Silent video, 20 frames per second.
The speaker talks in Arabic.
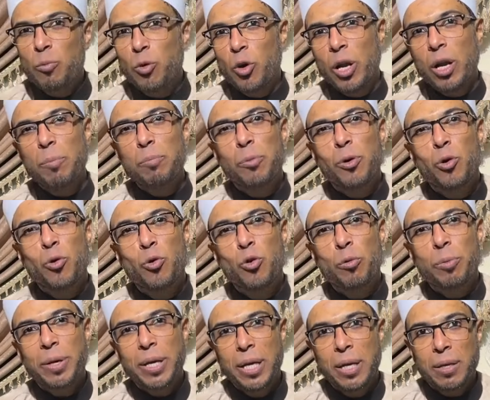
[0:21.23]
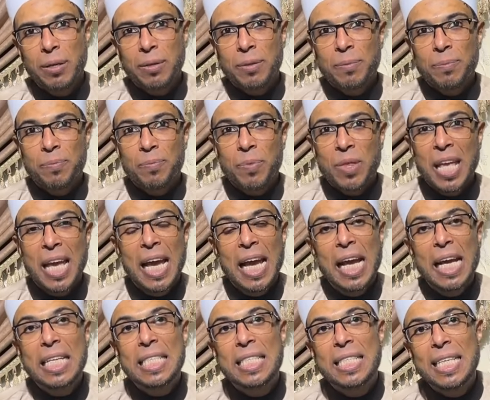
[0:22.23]
ويا رب تكونوا بخير
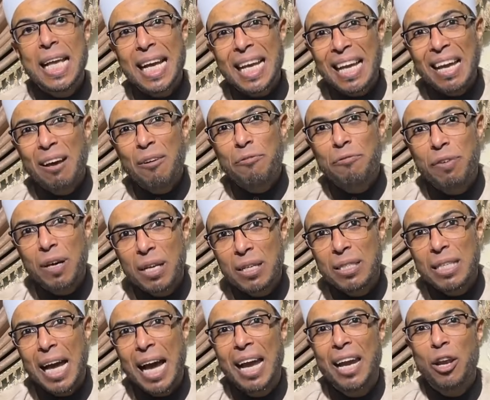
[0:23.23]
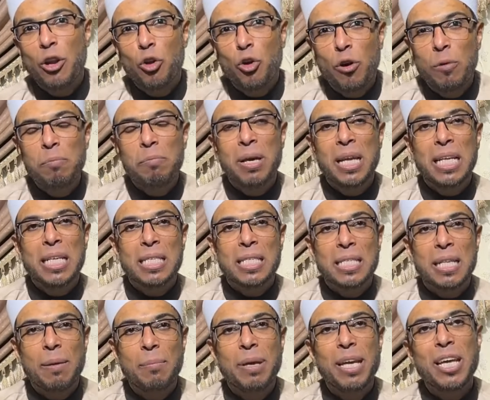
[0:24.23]
الزكاه فرض على الامه
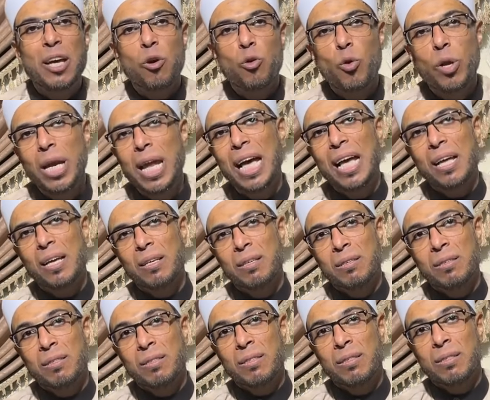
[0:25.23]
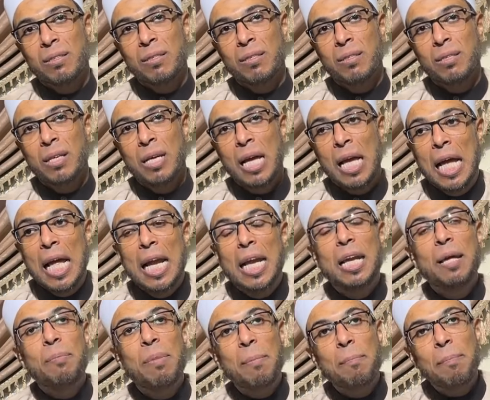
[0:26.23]
الاسلاميه كلها
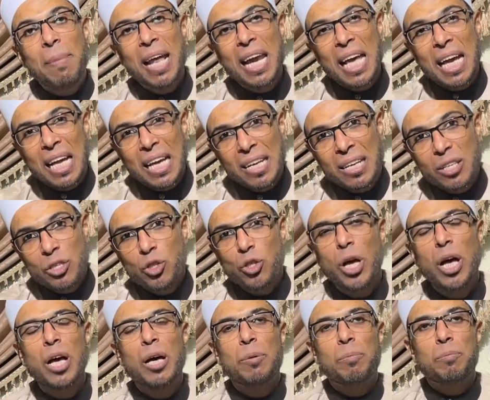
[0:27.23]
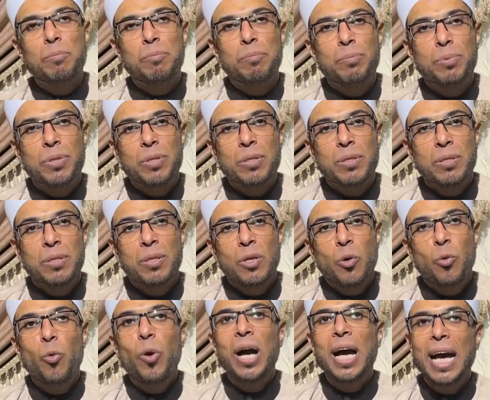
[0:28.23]
لمن ملك النصاب
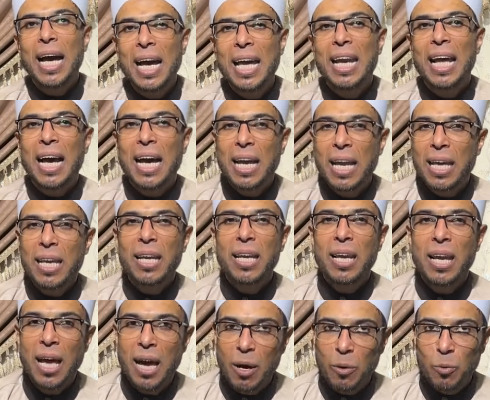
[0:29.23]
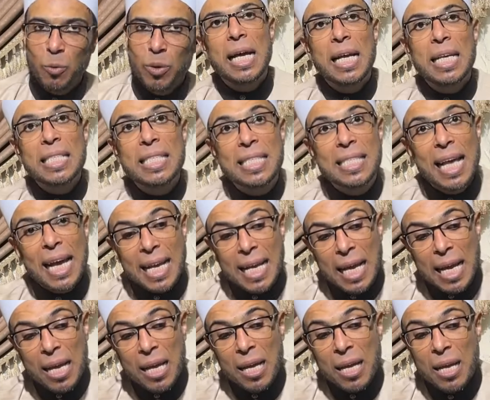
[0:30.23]
وحال عليه الحول
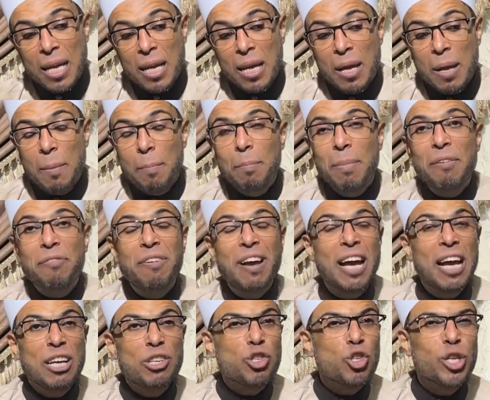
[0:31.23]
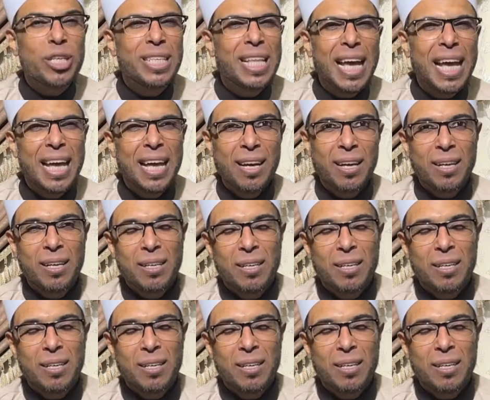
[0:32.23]
الزكاة ما فيهاش جدال